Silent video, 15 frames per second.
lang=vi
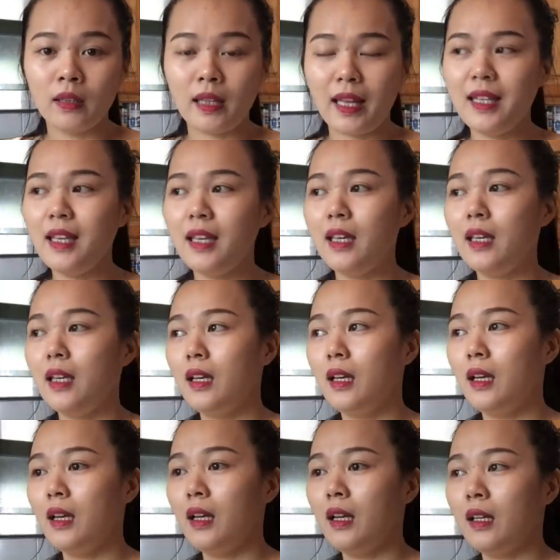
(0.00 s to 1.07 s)
Tại vì
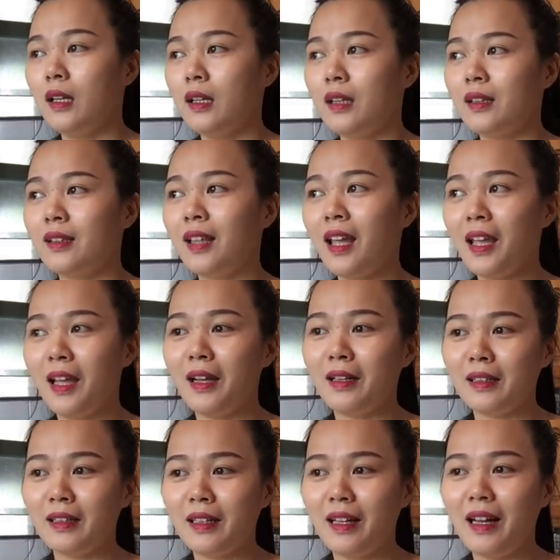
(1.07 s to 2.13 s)

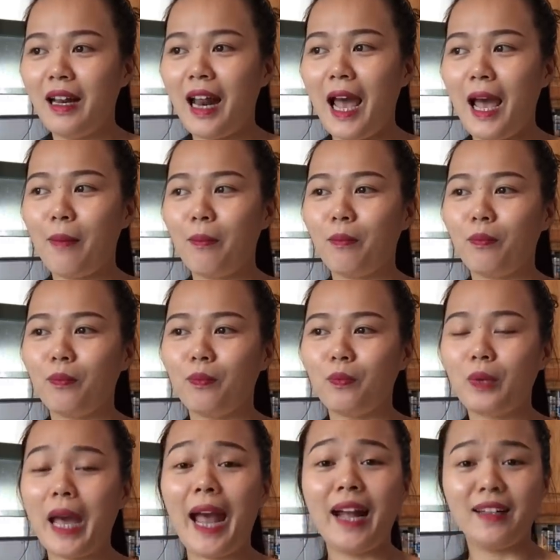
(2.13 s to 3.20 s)
tiền làm
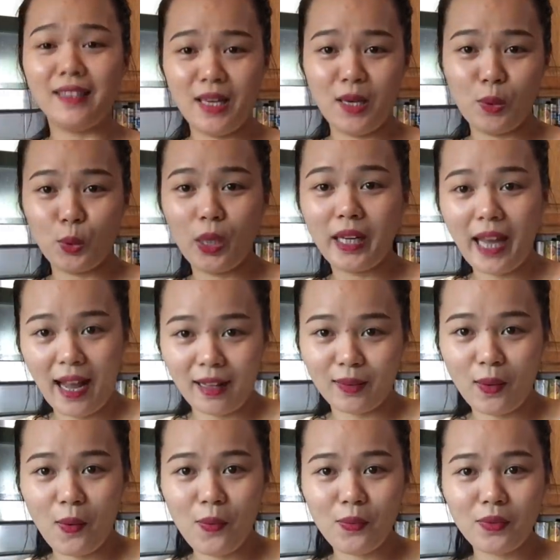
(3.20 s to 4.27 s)
càng nhiều thì càng
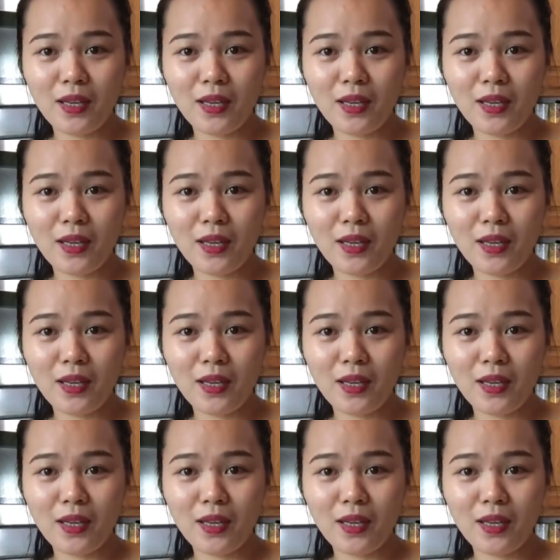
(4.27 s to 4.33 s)
tốt,